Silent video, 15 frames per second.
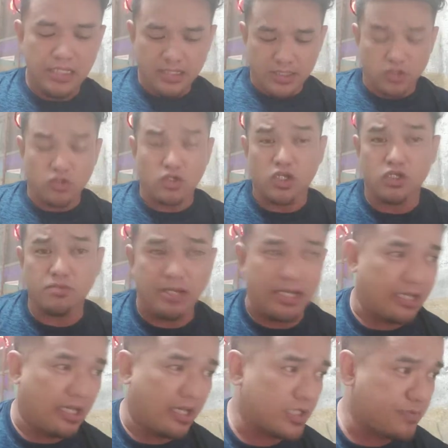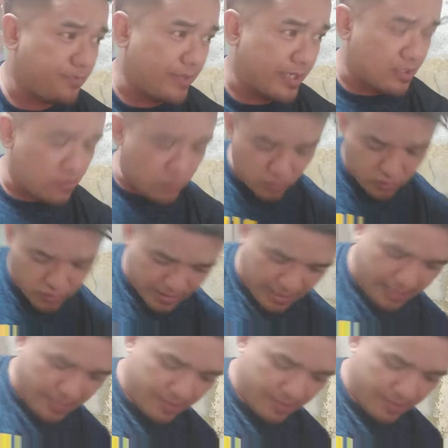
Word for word: Siguro yung mga naka-experience dun sa